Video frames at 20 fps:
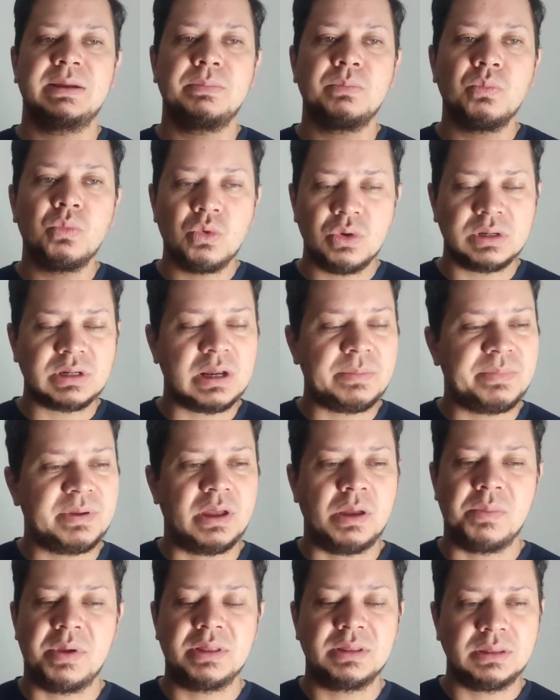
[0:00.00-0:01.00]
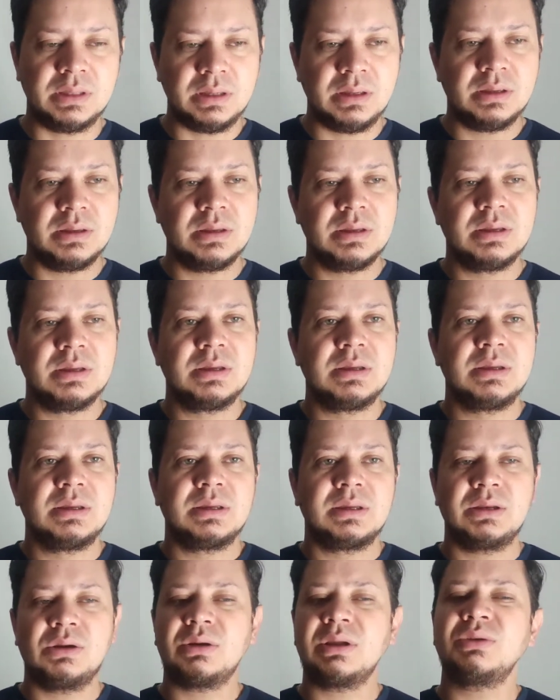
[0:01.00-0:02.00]
muy rápidamente.
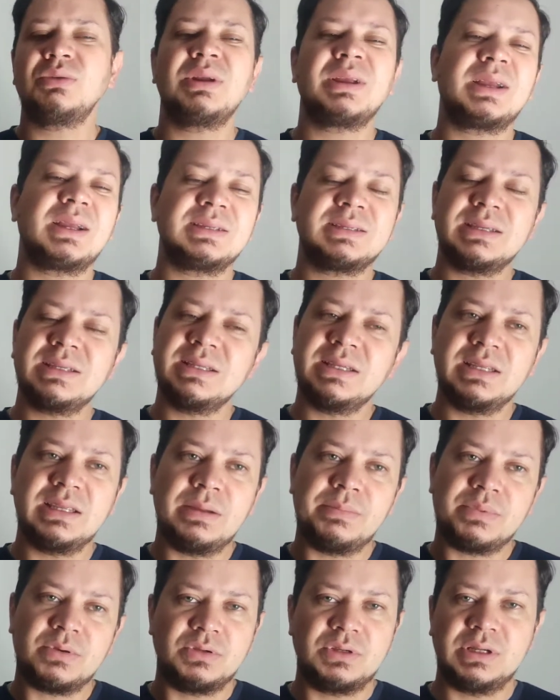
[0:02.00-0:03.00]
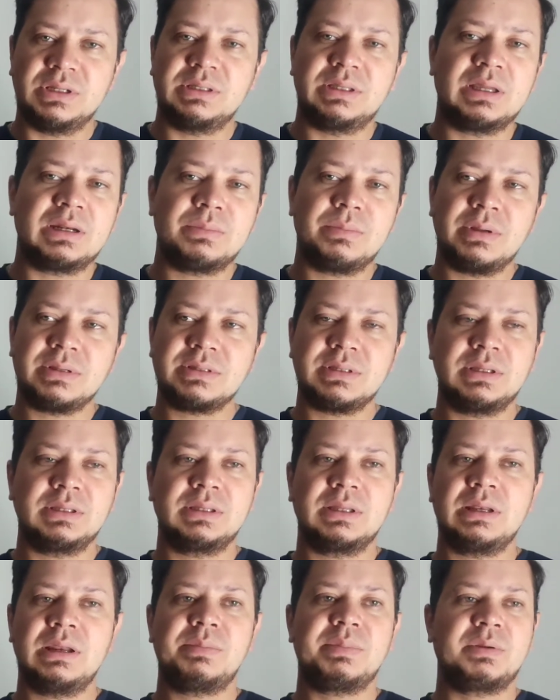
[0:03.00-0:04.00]
Creo que no alcanza ni a proyectar
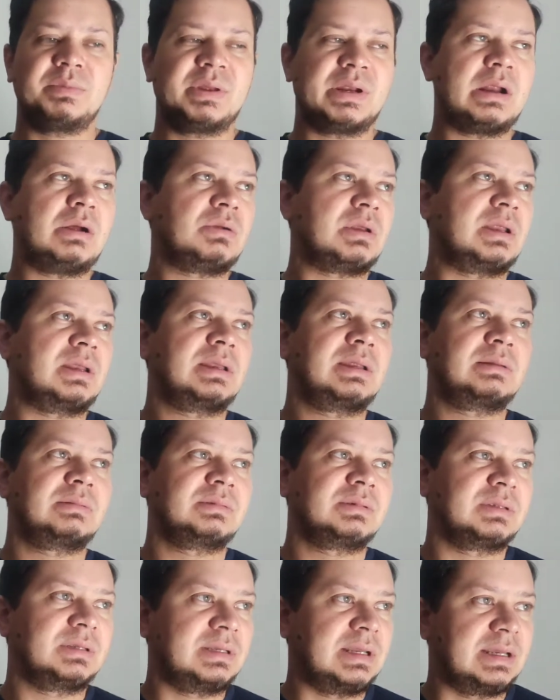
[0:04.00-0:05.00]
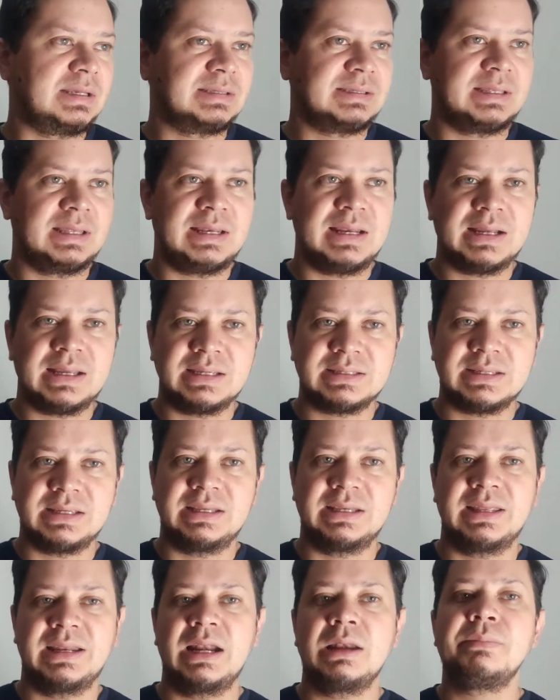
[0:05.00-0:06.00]
bastante la primera hora. La, la estela que se
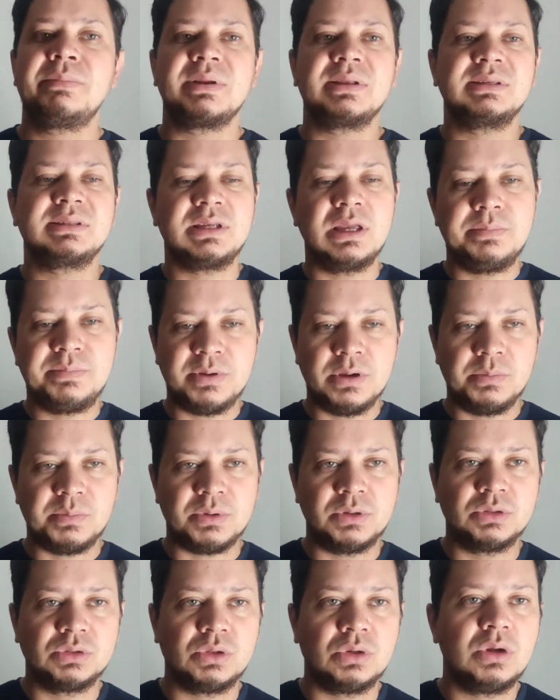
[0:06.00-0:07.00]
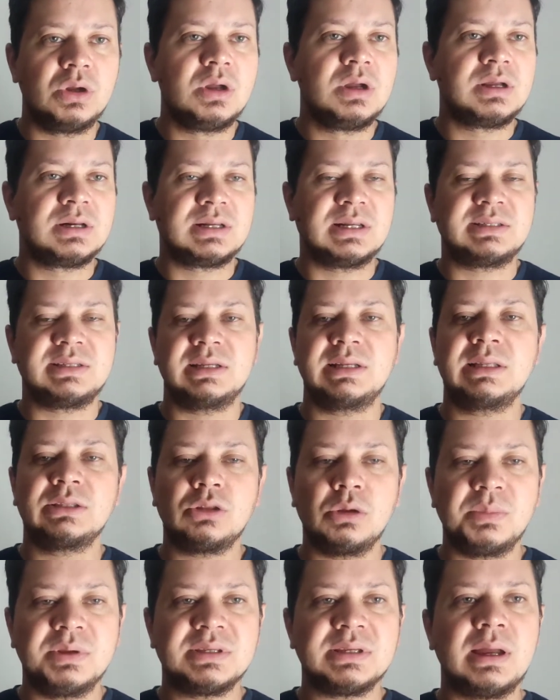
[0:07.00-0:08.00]
genera al principio, de pronto recién
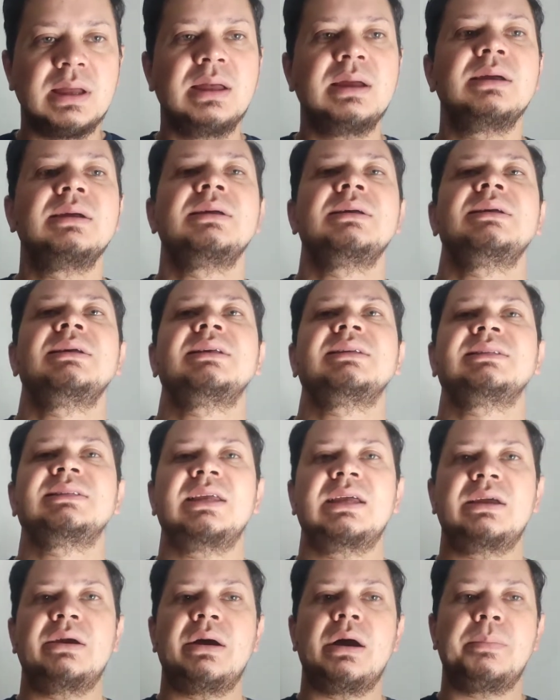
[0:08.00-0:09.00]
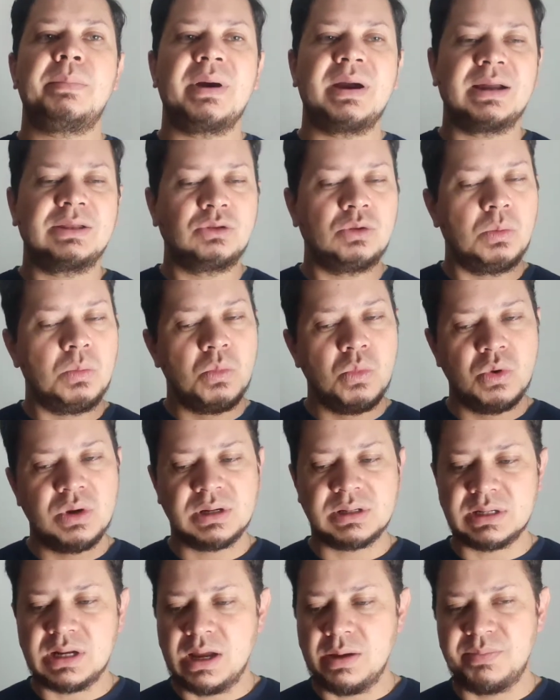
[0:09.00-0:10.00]
atomizada, se va apagando muy
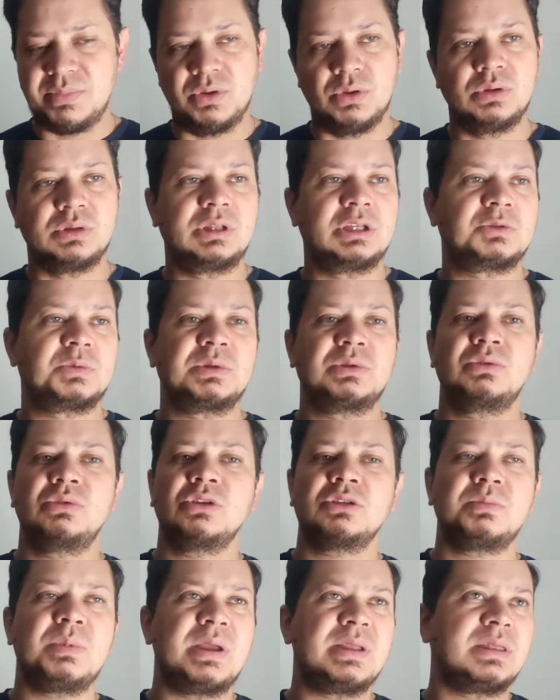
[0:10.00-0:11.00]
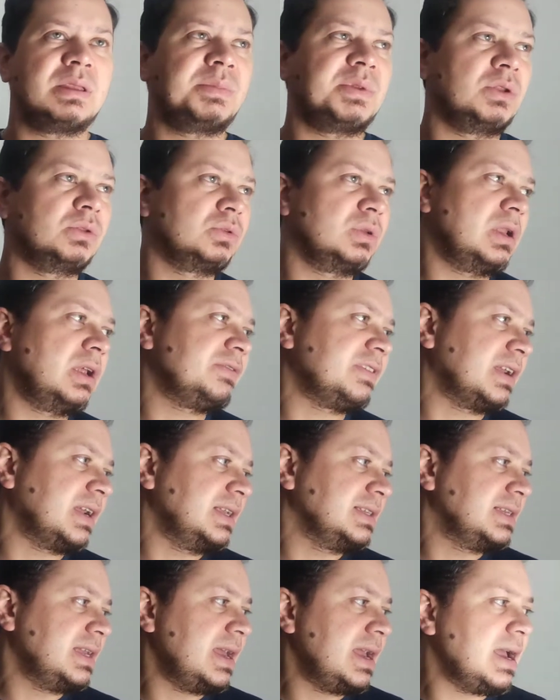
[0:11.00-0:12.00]
rápido. Después de unos 20 minutos la
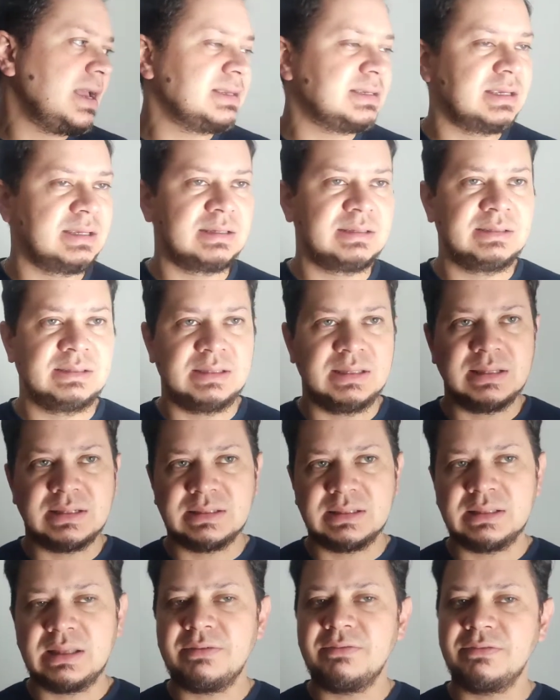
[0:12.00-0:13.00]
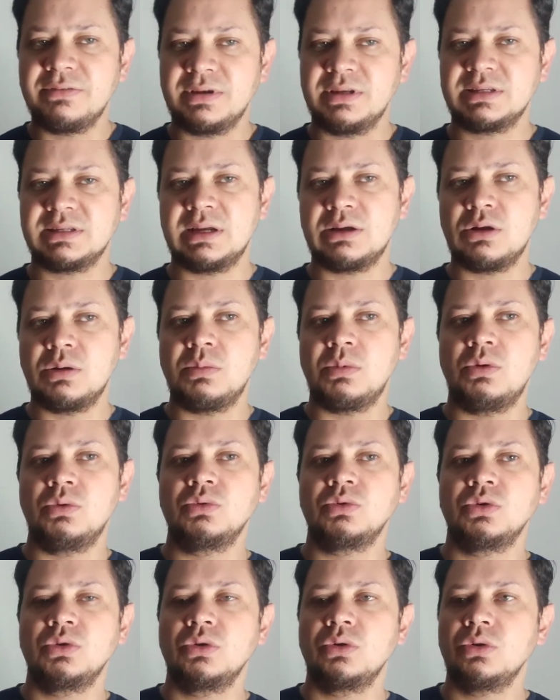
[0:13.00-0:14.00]
fragancia deja de sentirse tan fresca como
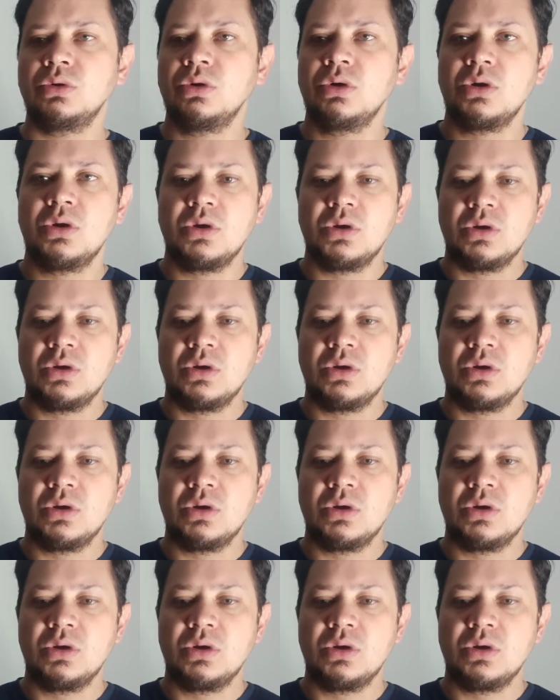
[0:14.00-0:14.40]
uno